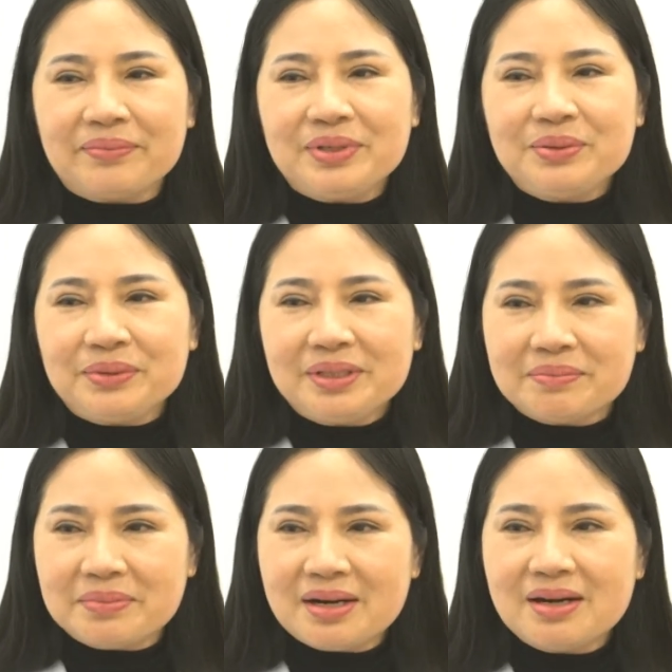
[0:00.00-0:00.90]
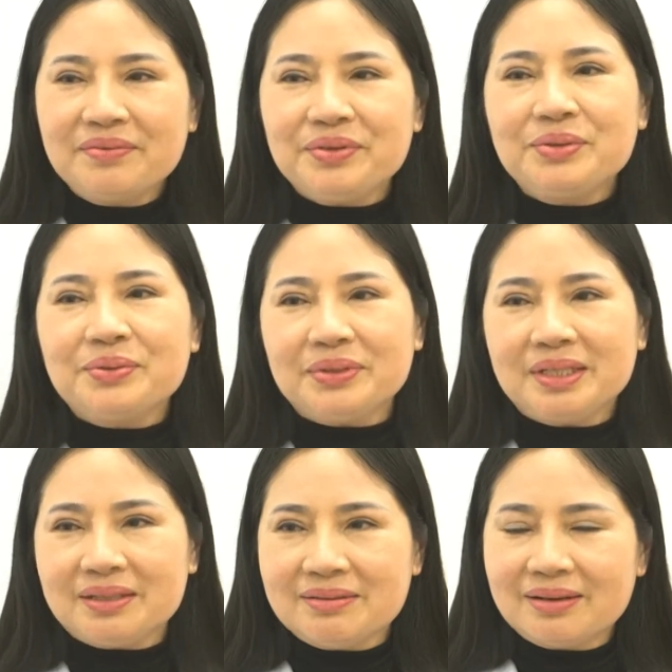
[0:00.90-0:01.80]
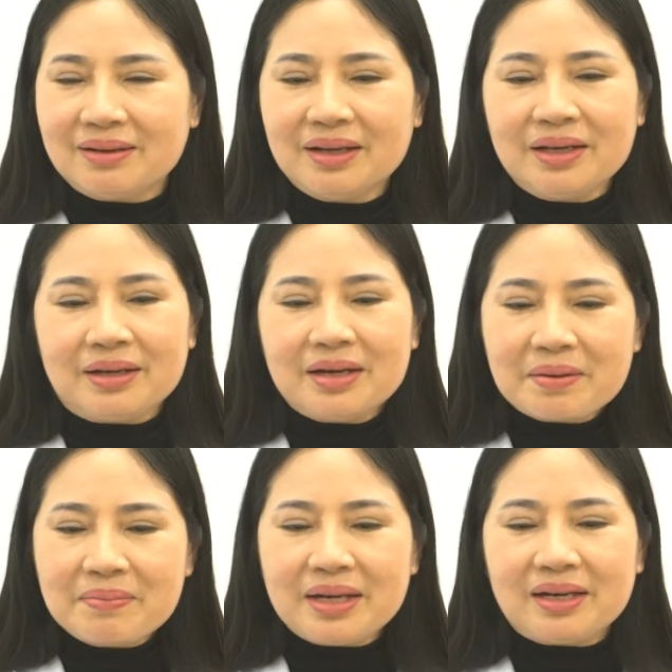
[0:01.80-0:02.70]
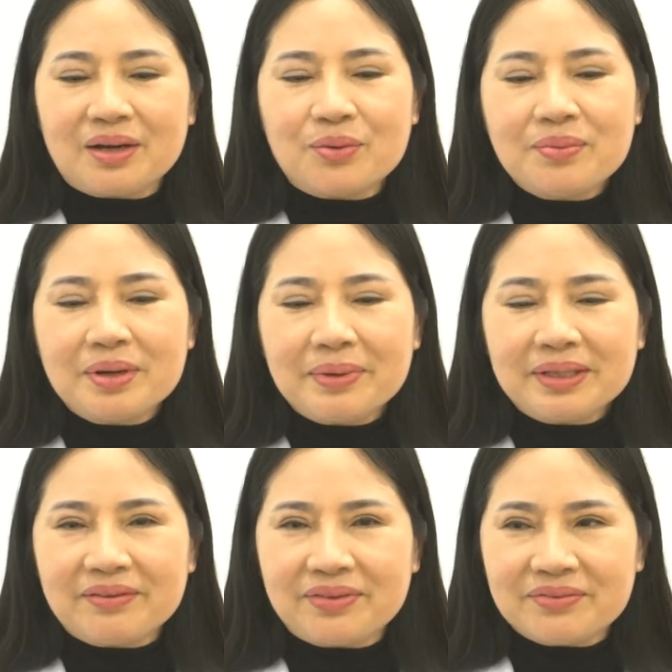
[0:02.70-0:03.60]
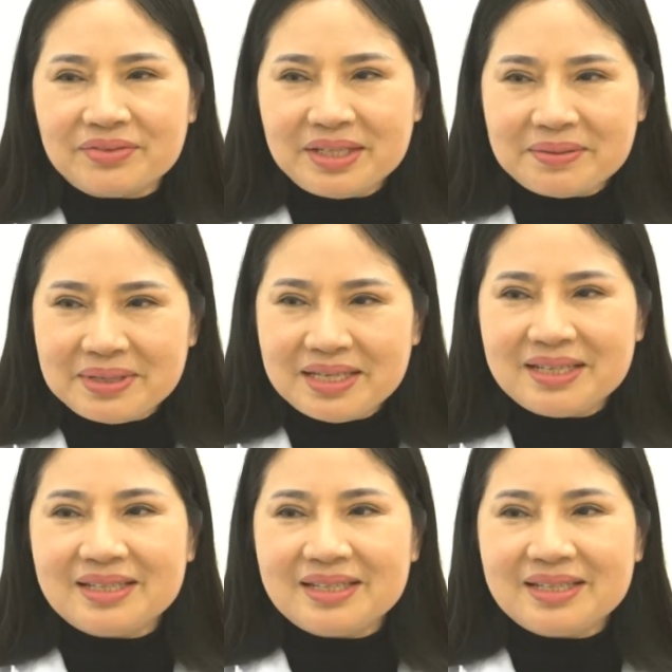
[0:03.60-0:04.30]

ví dụ như là mỡ ví dụ như là đường đặc biệt là cung cấp các thành phần vitamin